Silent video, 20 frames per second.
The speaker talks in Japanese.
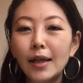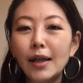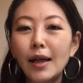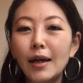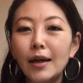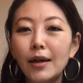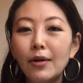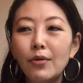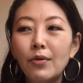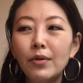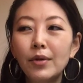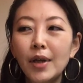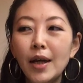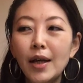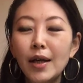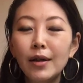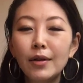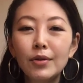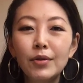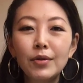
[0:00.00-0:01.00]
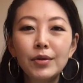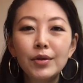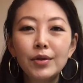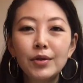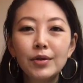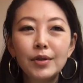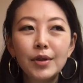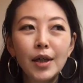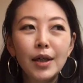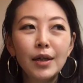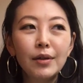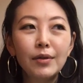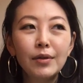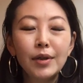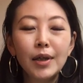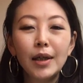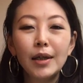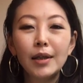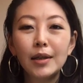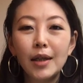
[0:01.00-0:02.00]
だから5年後、10年後
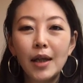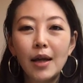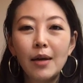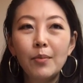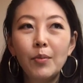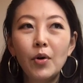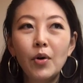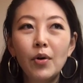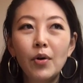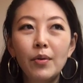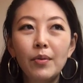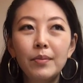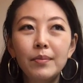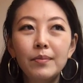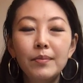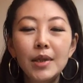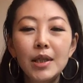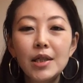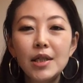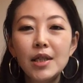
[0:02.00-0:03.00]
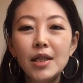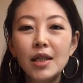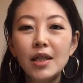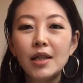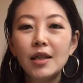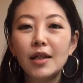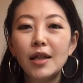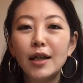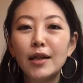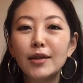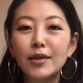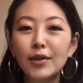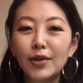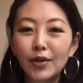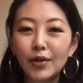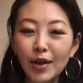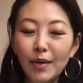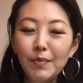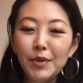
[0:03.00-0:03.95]
なんてもう未知ですよね。